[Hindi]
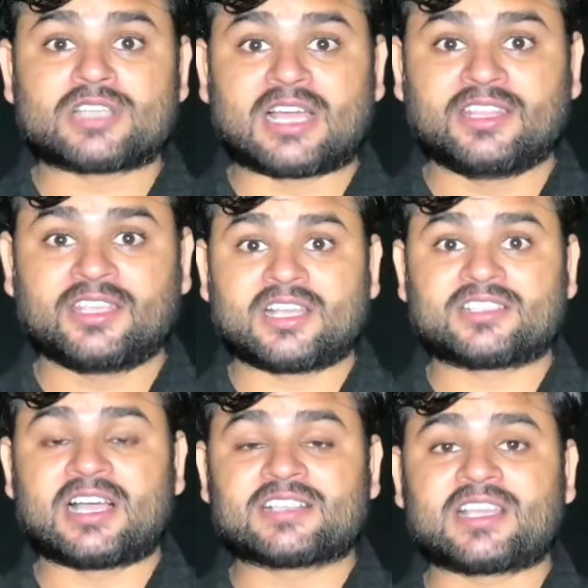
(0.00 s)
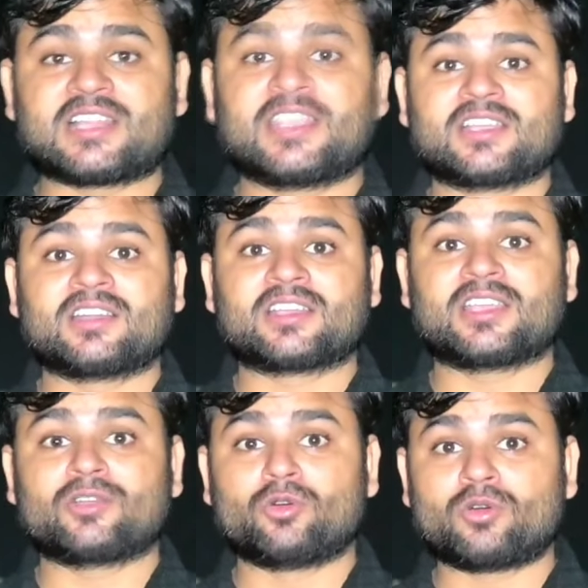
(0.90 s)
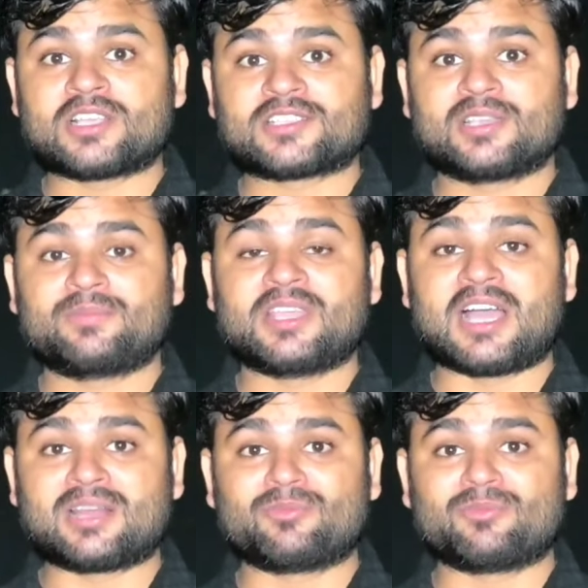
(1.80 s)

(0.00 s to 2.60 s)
शादी का झांसा दे करके गोवा से बिहार